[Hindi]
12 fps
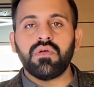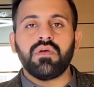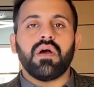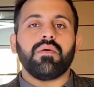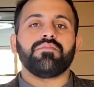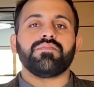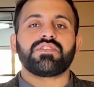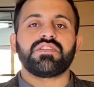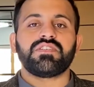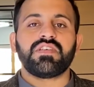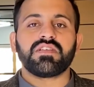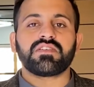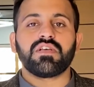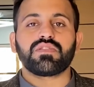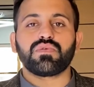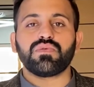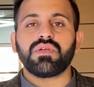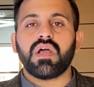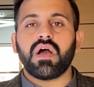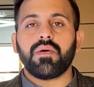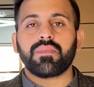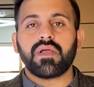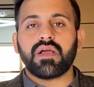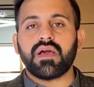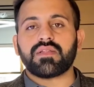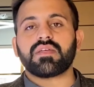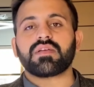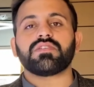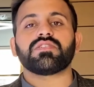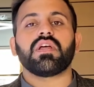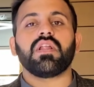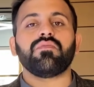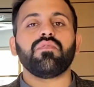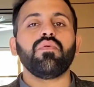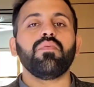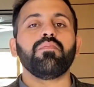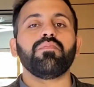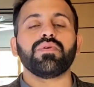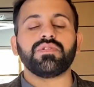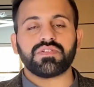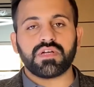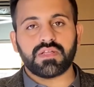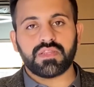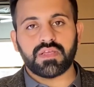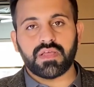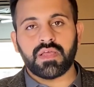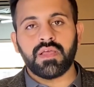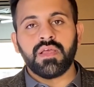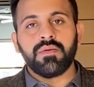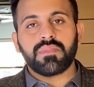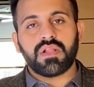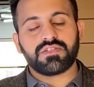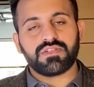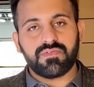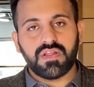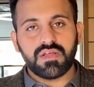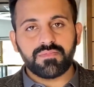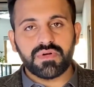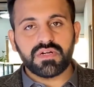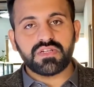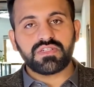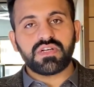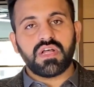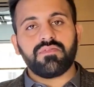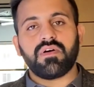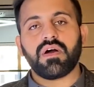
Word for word: हम टी के थ्रू या आपके घर तक इन वो पहुँचा देंगे प्लस डेवलपमेंट इन वहाँ